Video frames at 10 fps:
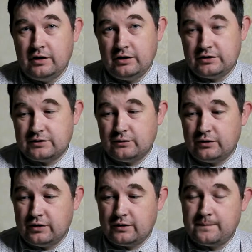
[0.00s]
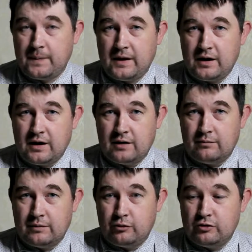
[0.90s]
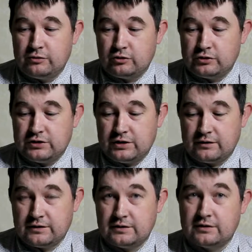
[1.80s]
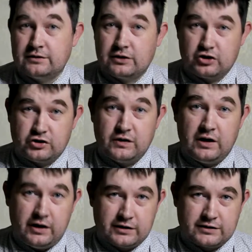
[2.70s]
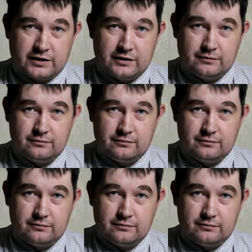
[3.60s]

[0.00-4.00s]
И сегодня мы будем дегустировать Саджишвили Экстра.